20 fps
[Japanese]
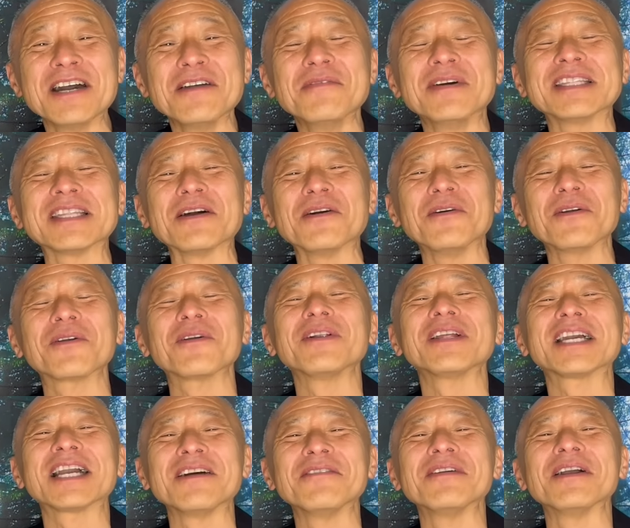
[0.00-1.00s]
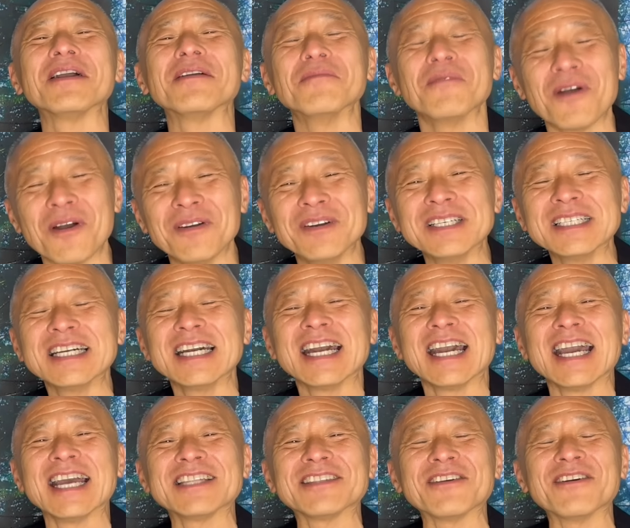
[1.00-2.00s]
またほっこりカフェも、
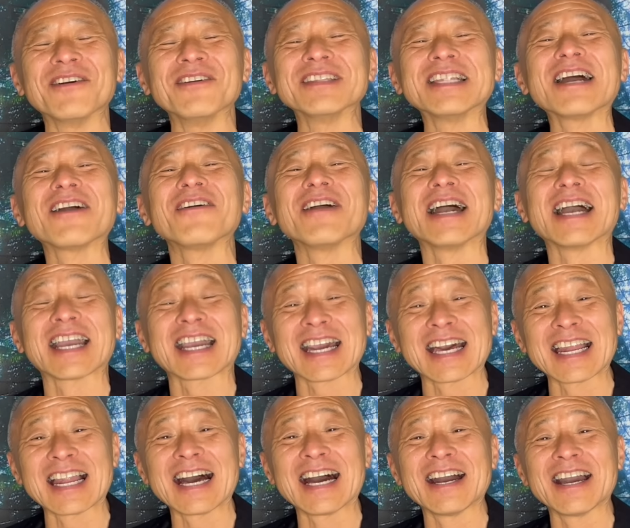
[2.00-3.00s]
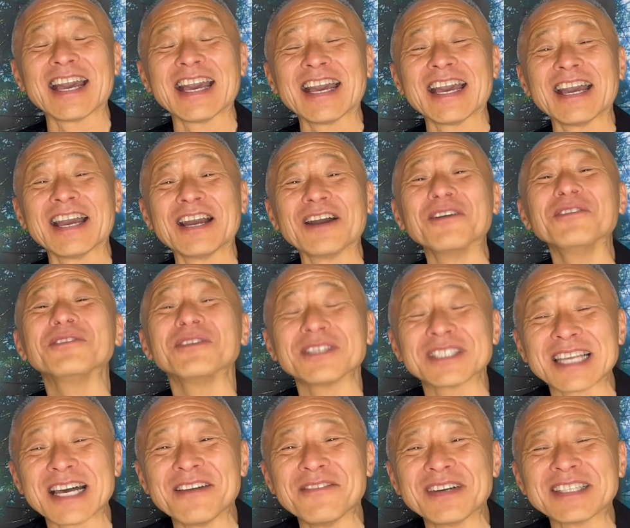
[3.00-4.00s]
えっと、名古屋から、えー、補助
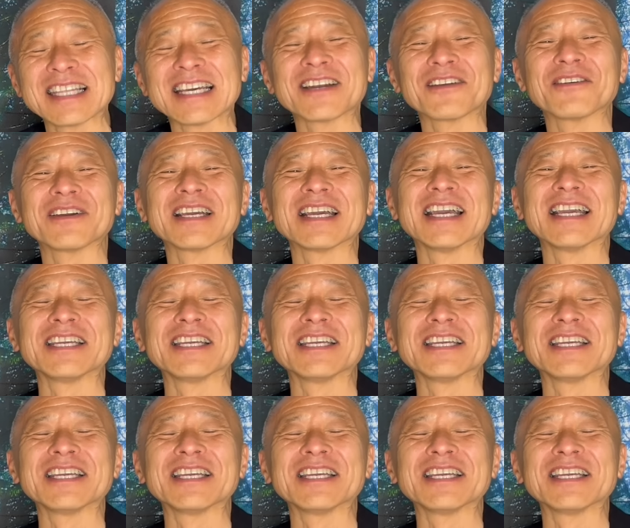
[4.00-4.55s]
さん、また、えー、